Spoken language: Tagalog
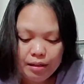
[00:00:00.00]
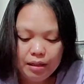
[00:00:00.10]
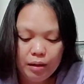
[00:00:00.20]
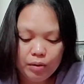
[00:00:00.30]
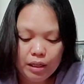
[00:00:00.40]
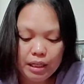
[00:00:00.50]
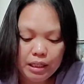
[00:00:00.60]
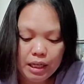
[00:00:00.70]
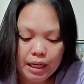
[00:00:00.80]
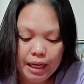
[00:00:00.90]
Hindi ako
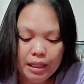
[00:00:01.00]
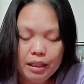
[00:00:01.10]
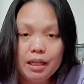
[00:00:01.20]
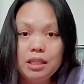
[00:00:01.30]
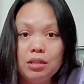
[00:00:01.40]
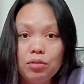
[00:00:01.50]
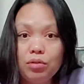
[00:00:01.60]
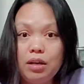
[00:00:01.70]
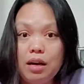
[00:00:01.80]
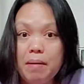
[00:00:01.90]
nagising. Kaya hindi na
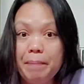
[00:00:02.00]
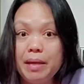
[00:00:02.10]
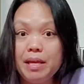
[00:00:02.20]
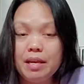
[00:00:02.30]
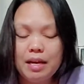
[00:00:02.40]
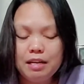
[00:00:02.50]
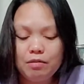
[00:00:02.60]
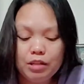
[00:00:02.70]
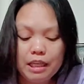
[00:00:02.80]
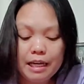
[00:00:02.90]
siguro niya na mapigil
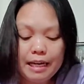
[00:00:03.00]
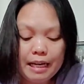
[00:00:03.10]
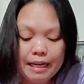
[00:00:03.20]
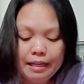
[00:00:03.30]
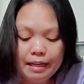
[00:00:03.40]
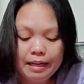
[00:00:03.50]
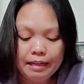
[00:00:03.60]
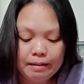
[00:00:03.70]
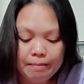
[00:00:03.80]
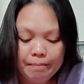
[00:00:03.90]
yung sarili
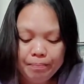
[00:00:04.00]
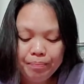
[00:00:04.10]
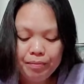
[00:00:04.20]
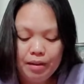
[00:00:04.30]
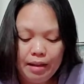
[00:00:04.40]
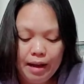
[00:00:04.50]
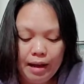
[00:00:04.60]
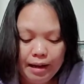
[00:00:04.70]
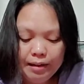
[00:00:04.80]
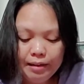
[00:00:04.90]
niya
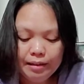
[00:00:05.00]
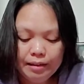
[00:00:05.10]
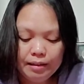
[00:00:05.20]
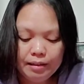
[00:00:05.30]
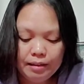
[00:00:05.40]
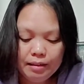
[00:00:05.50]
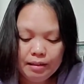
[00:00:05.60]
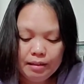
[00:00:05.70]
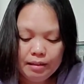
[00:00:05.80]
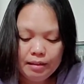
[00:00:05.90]
na
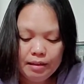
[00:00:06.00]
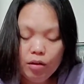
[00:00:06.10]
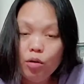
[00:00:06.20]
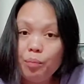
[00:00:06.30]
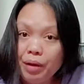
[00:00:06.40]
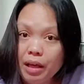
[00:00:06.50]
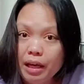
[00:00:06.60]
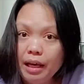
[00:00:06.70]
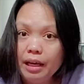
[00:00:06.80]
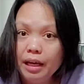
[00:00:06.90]

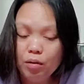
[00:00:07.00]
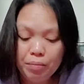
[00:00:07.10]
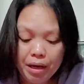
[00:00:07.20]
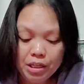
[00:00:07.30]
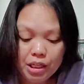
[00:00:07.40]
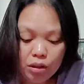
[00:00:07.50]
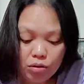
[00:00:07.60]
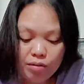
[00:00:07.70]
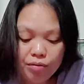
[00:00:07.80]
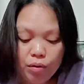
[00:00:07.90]
umihi. Kaya umihi siya
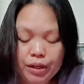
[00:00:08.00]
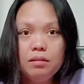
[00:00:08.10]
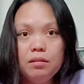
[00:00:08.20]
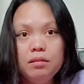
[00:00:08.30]
dito sa floor.